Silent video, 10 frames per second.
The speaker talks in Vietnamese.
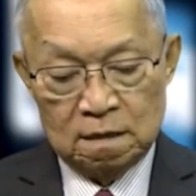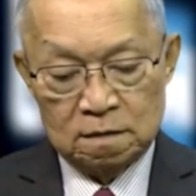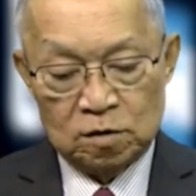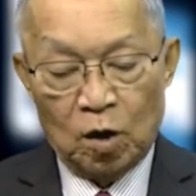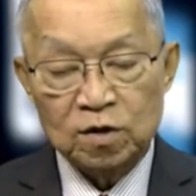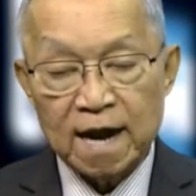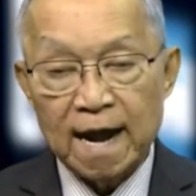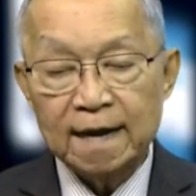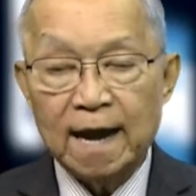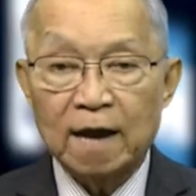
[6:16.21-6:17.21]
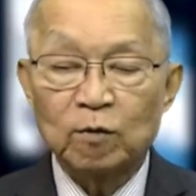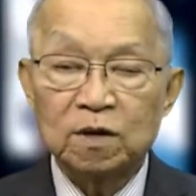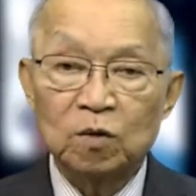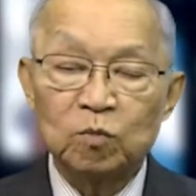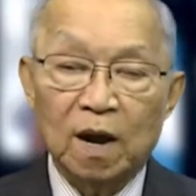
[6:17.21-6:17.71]
rõ ràng hải quân
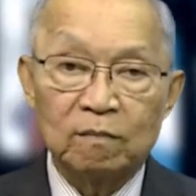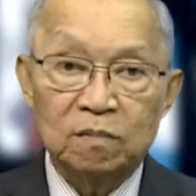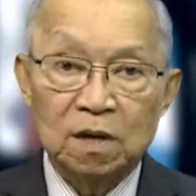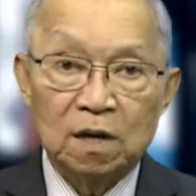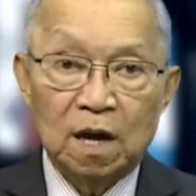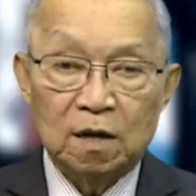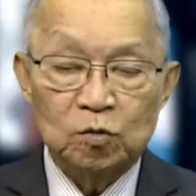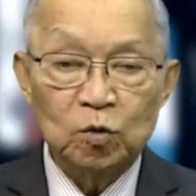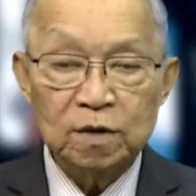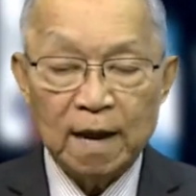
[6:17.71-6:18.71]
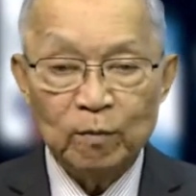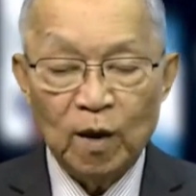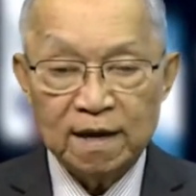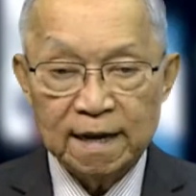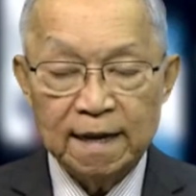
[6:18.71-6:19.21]
Trung Cộng thua kém
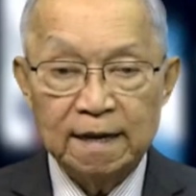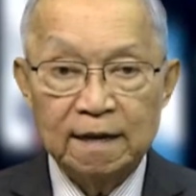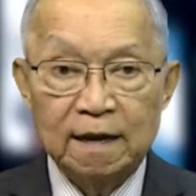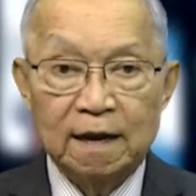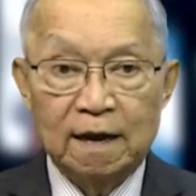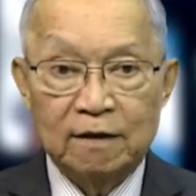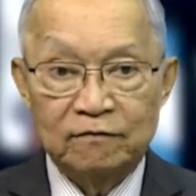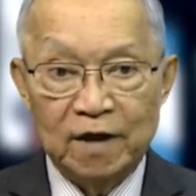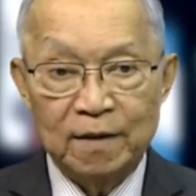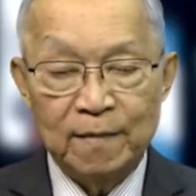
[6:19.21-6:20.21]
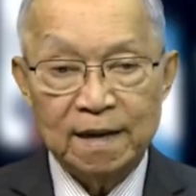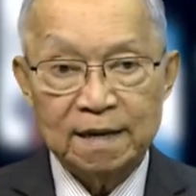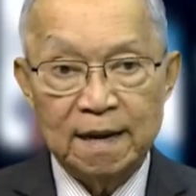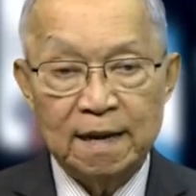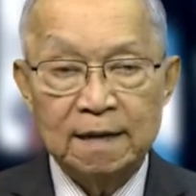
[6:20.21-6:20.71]
Hoa Kỳ về mặt
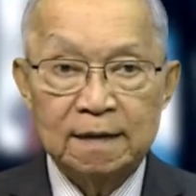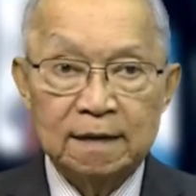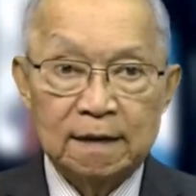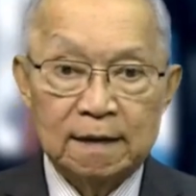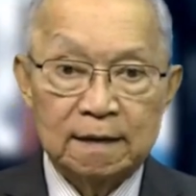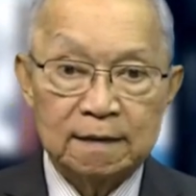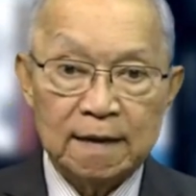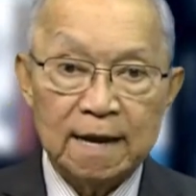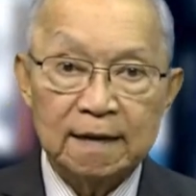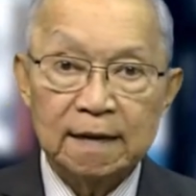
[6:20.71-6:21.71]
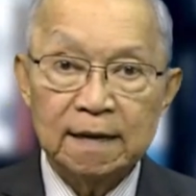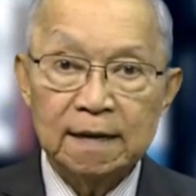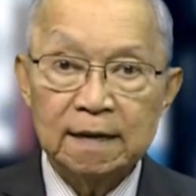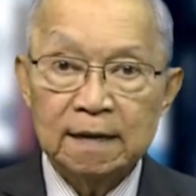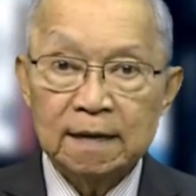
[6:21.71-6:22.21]
các cái
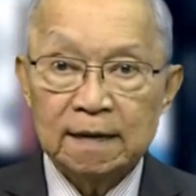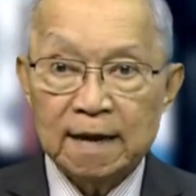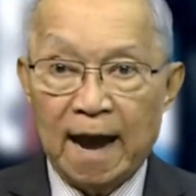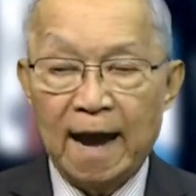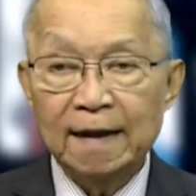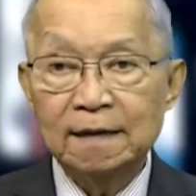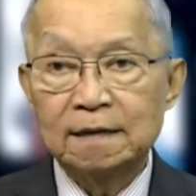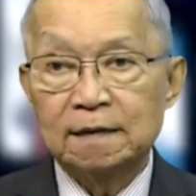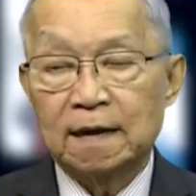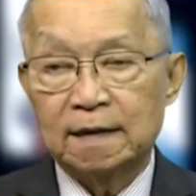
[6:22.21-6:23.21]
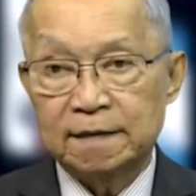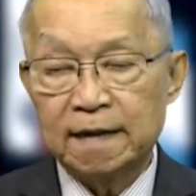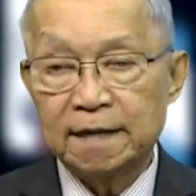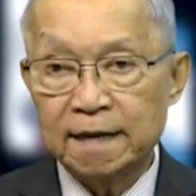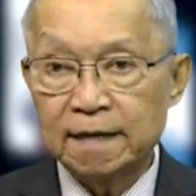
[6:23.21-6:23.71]
cảng
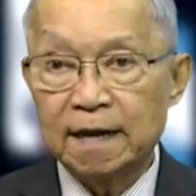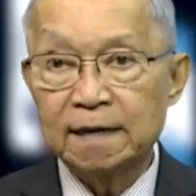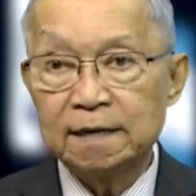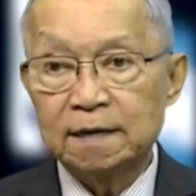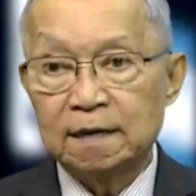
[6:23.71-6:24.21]
trên thế giới.